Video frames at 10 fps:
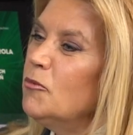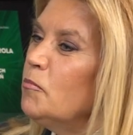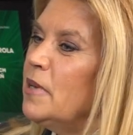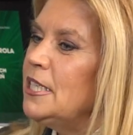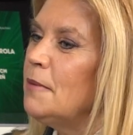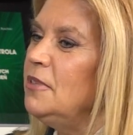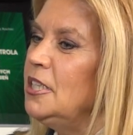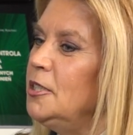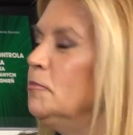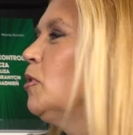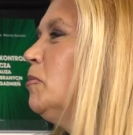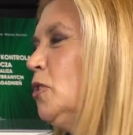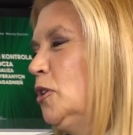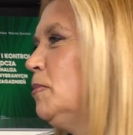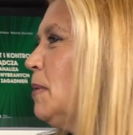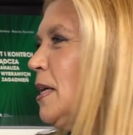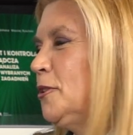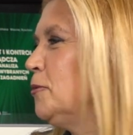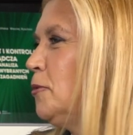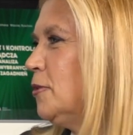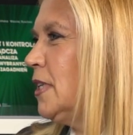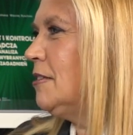No bez ambicji byłoby to chyba bardzo trudne.